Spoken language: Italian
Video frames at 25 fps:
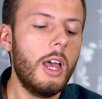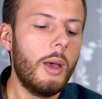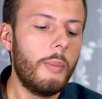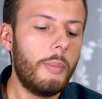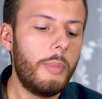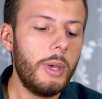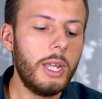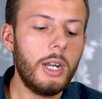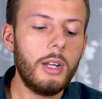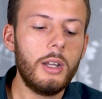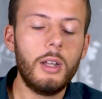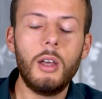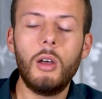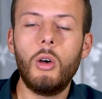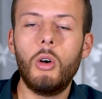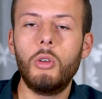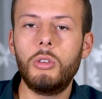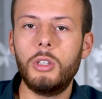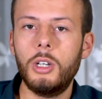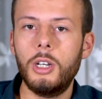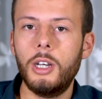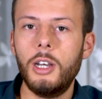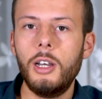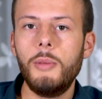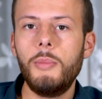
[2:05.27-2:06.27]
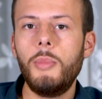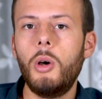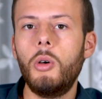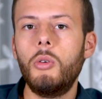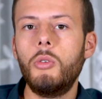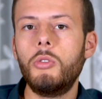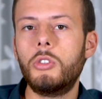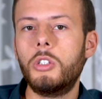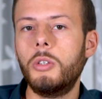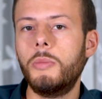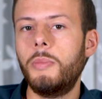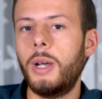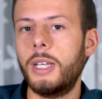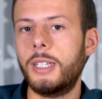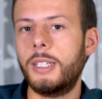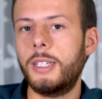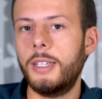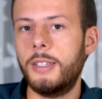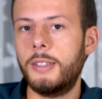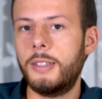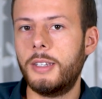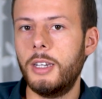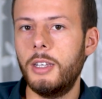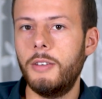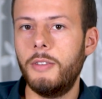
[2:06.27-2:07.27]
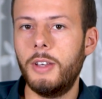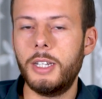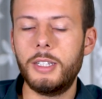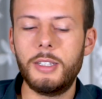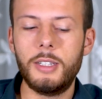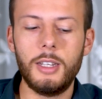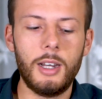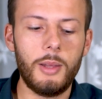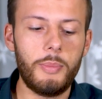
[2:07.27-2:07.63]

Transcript: Per ottenere il bonus basta iscriversi